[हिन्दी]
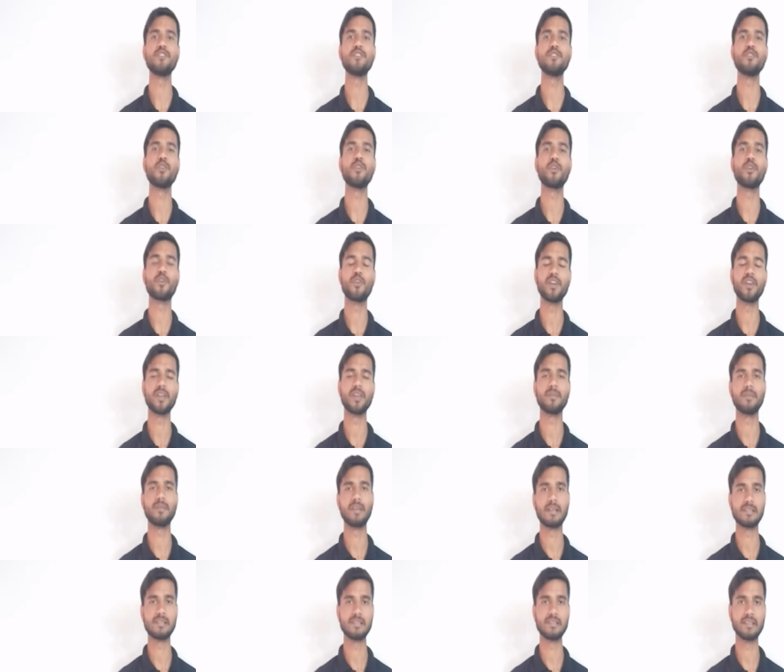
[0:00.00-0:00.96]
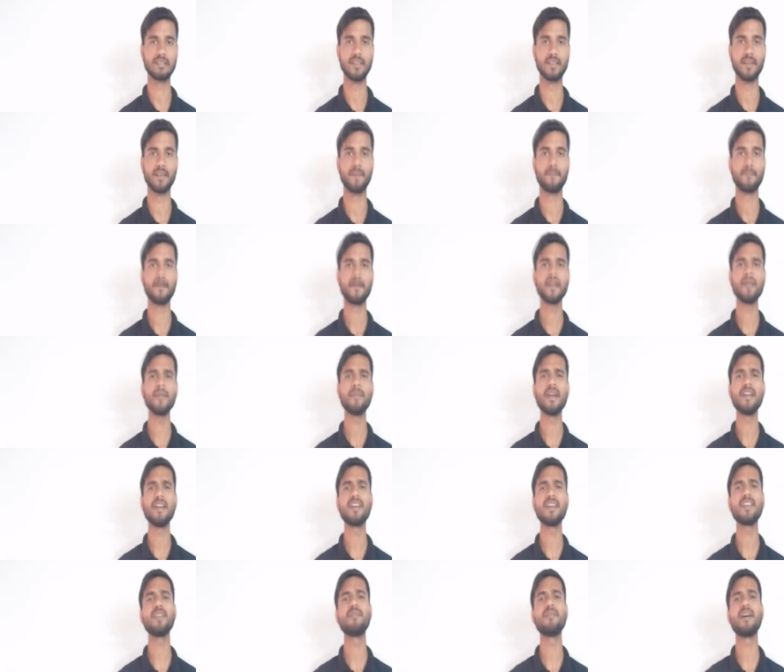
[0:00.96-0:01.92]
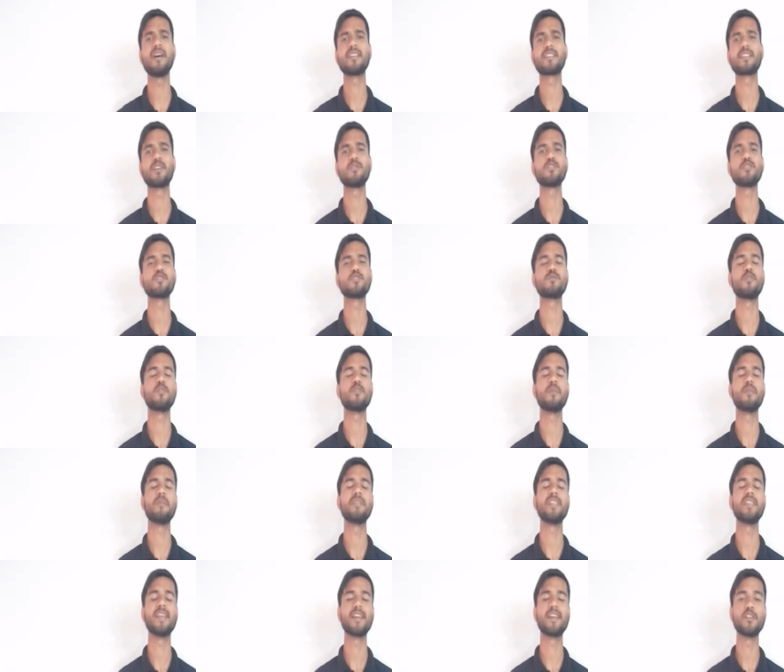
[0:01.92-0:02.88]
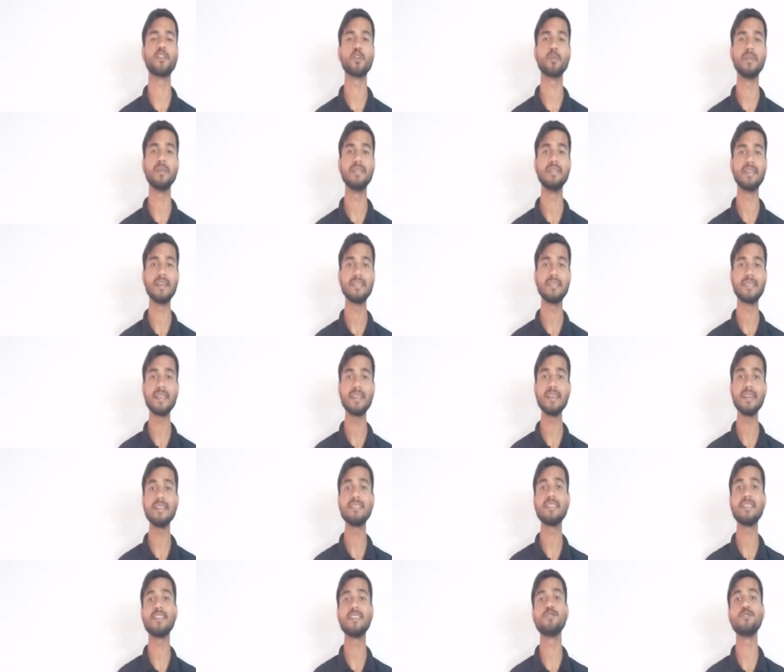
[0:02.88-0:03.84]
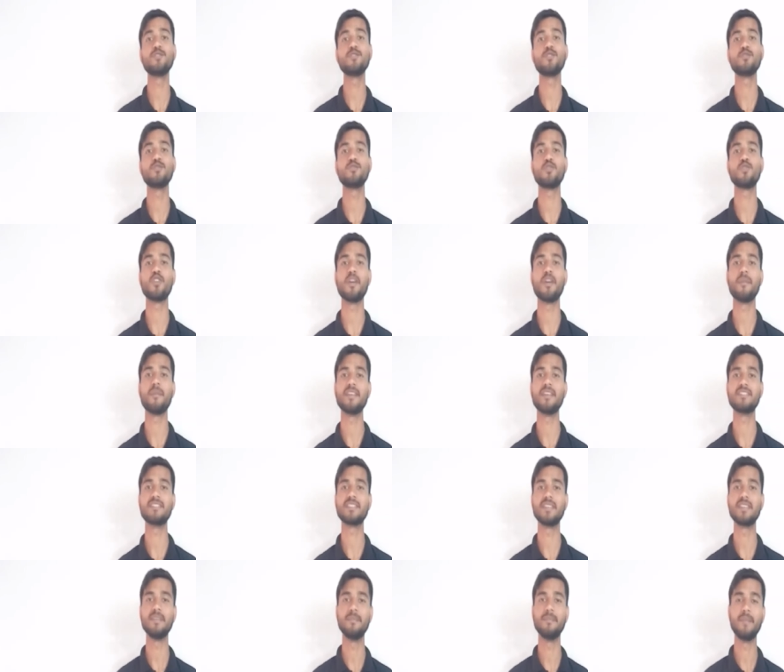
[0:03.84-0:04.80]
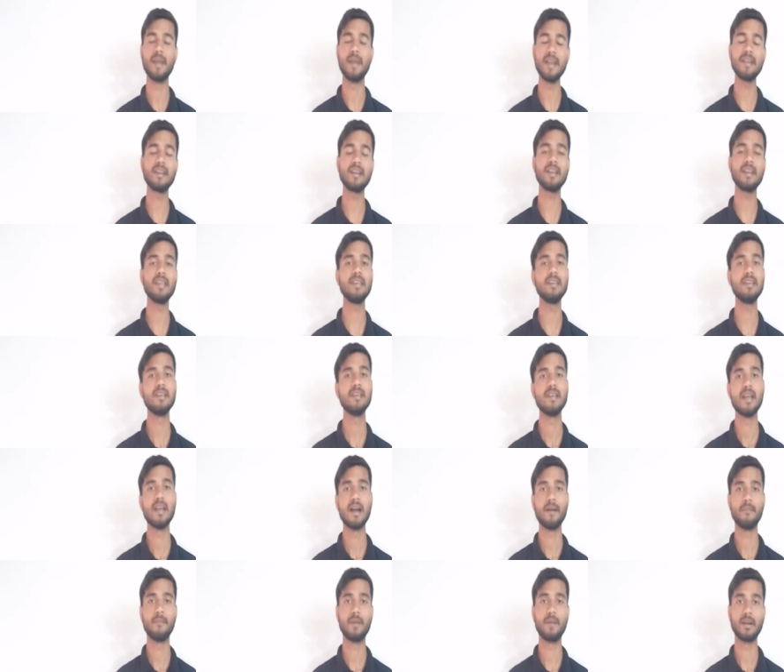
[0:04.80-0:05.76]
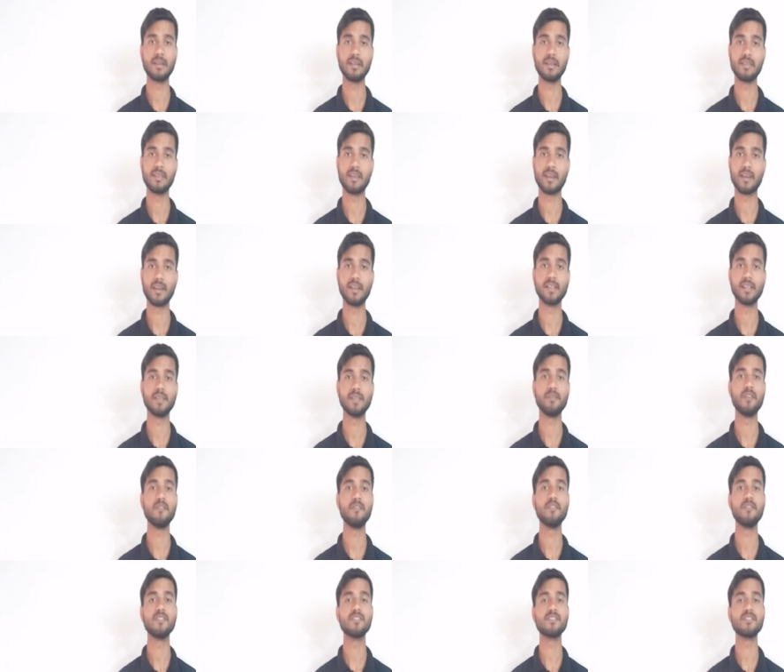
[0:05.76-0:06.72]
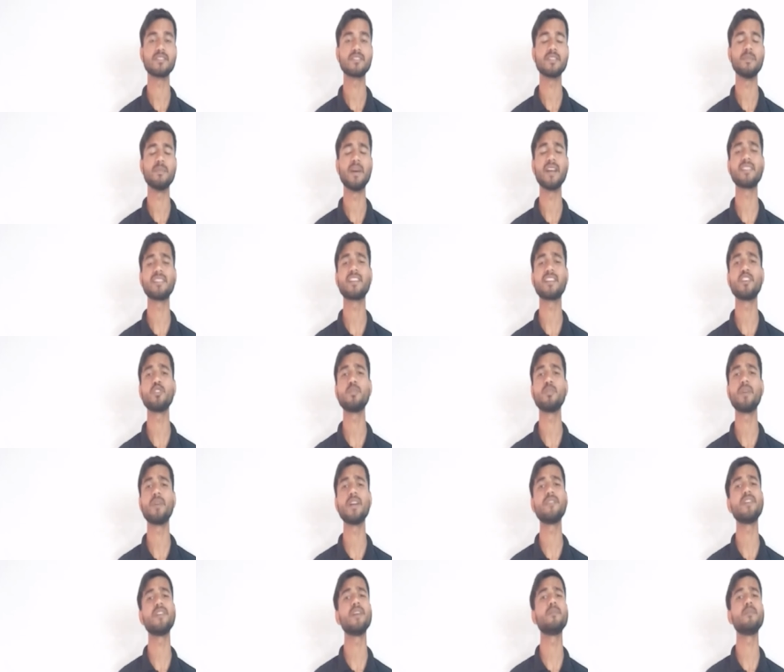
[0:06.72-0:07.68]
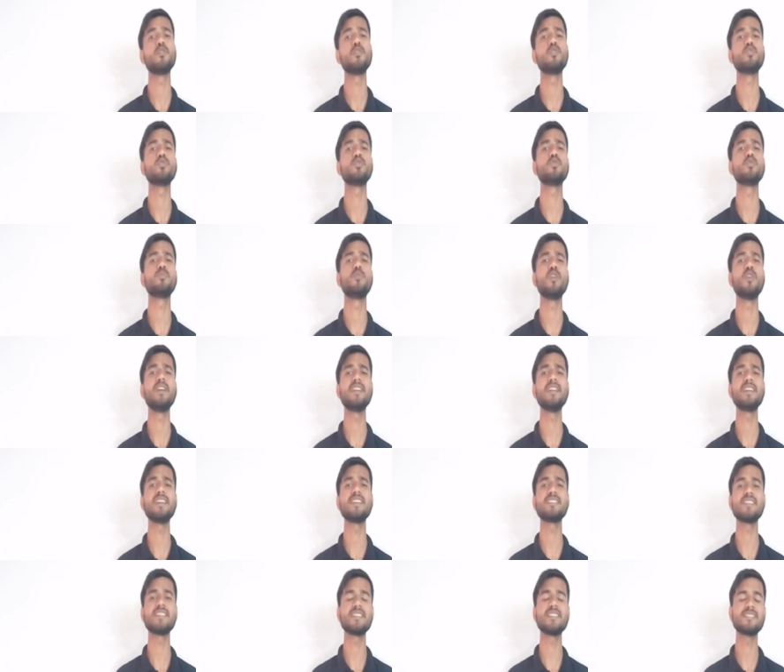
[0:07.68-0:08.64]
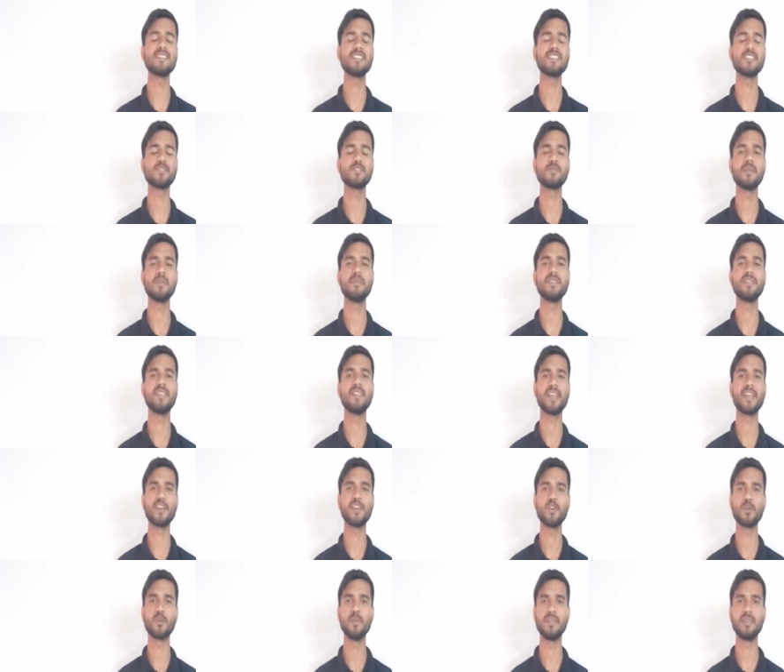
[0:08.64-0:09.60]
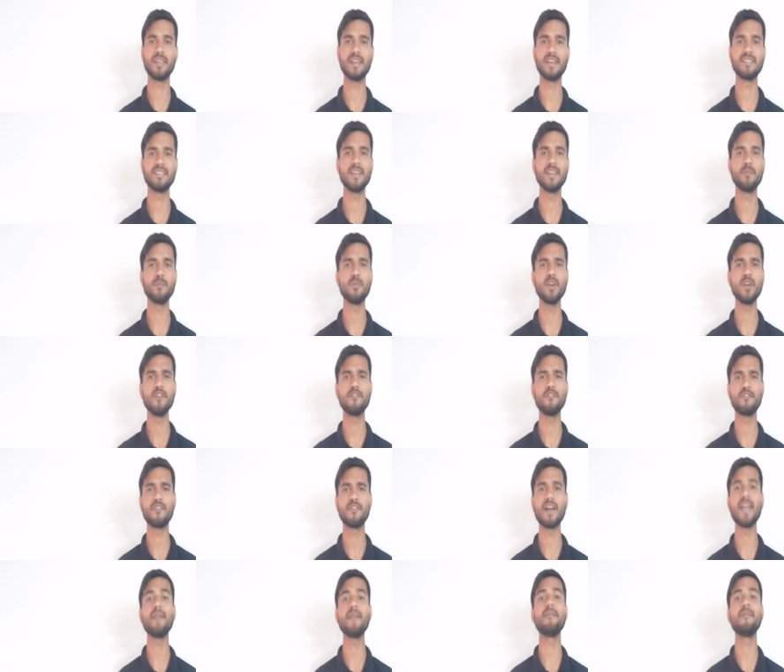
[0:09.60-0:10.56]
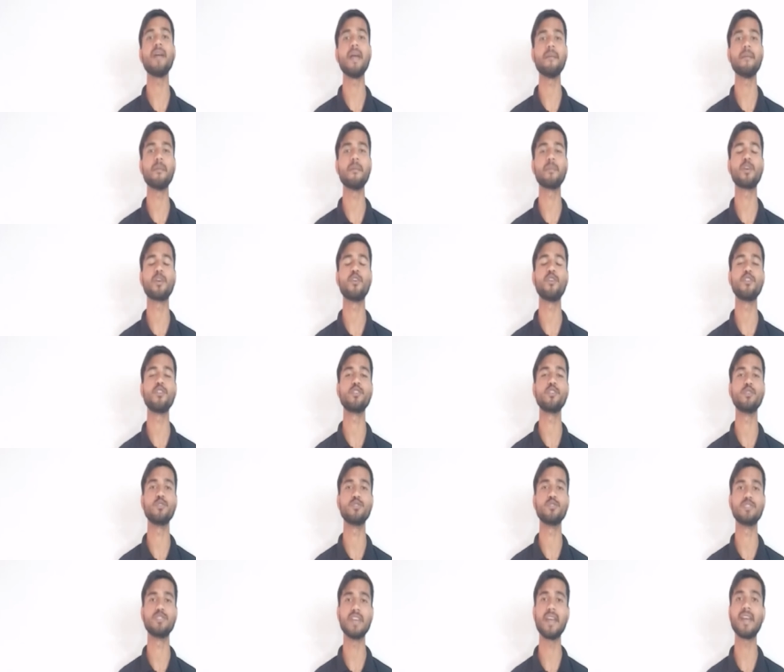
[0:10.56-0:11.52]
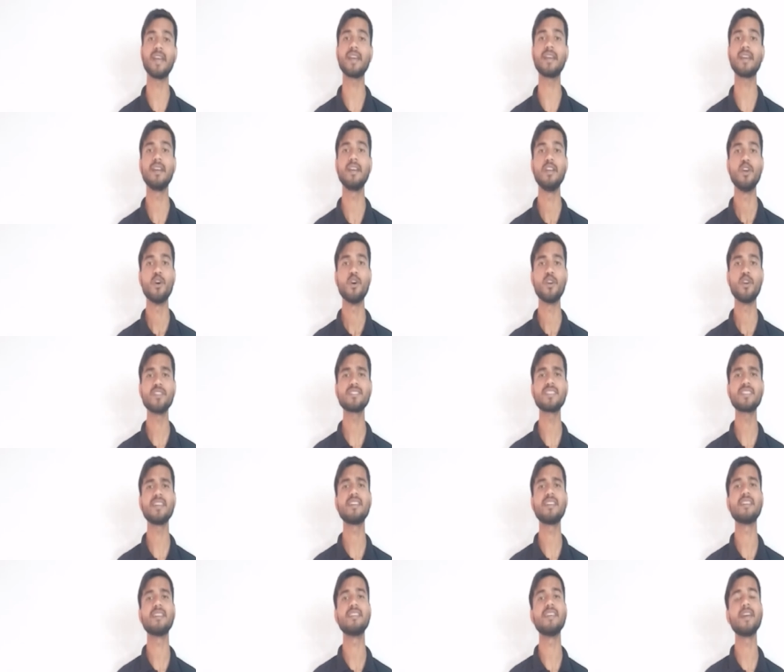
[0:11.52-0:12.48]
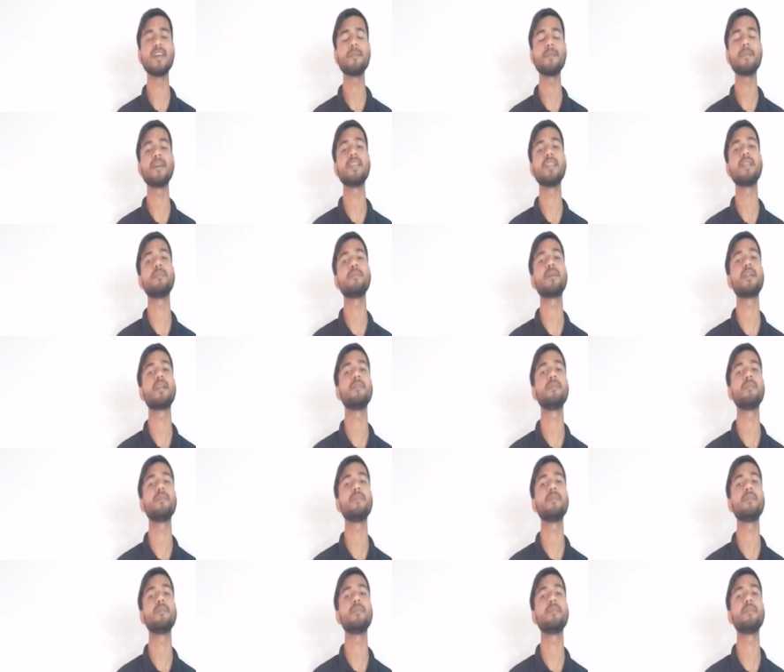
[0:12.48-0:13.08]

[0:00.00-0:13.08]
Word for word: वीडियो रिकॉर्डिंग भी कर सकते हैं बाकी बैटरी की बात करें तो इस फोन में हमें देखने को मिलती है थ्री थ्री जीरो जीरो एम एच की बैटरी अब बाकी अदर कनेक्टिविटी फीचर्स की बात करें तो वाईफाई ब्लूटूथ बोल्टी के साथ साथ इसमें हमें देखने को मिलता है थ्री पॉइंट फाइव 5 mm का ऑडियो जैक और इसके रियर पैनल